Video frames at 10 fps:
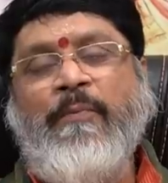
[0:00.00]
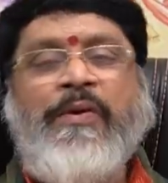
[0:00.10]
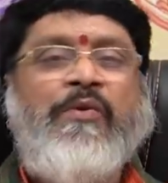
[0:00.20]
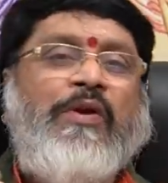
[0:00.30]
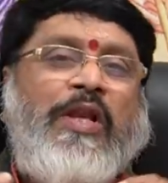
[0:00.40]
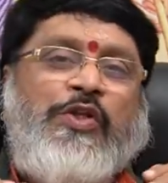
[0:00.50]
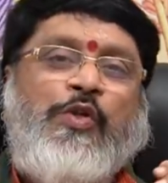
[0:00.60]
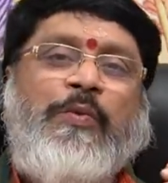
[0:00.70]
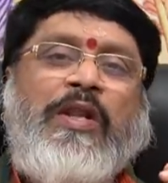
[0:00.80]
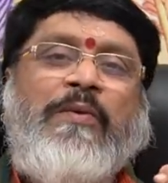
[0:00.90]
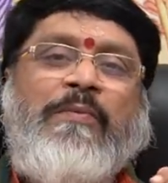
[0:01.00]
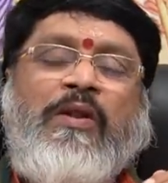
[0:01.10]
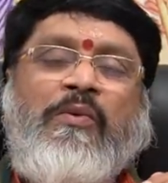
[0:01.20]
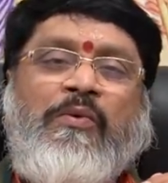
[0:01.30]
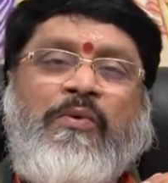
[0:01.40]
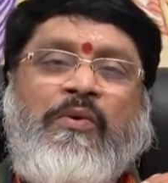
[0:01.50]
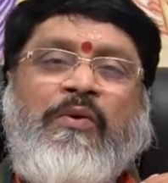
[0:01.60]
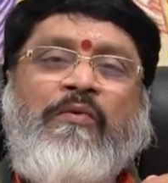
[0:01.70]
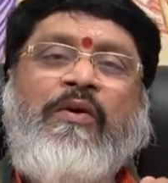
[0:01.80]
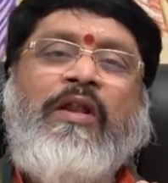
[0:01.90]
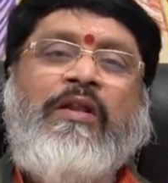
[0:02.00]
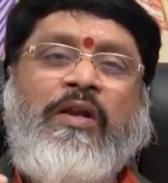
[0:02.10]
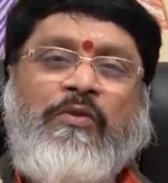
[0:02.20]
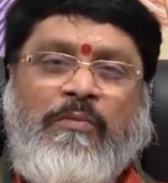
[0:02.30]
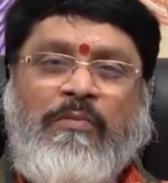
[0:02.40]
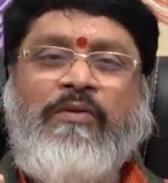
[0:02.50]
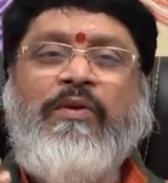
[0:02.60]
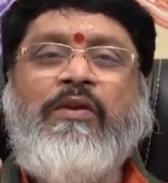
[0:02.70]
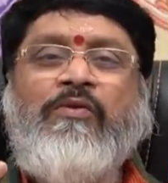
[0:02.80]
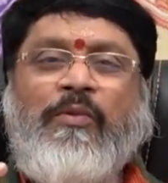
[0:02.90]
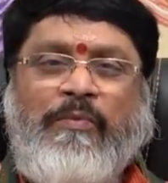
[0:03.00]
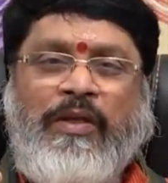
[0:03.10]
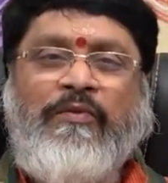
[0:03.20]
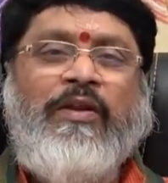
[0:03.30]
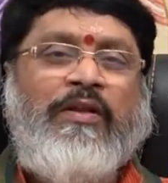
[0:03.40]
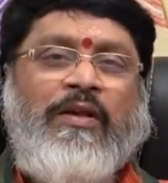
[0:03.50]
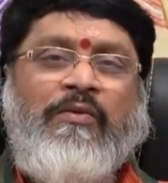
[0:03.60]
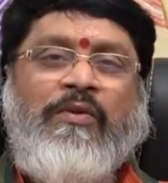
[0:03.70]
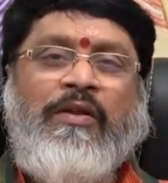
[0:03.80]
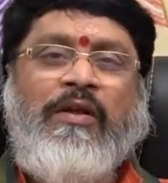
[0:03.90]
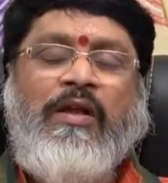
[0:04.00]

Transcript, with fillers: మనం ఒక లక్ష రూపాయలు అమ్మాలనుకుంటున్నాం వాడు అన్నాడు తొంభై వేలు తొంభై ఐదు వేలు అన్నాడు అనుకుంటున్నాం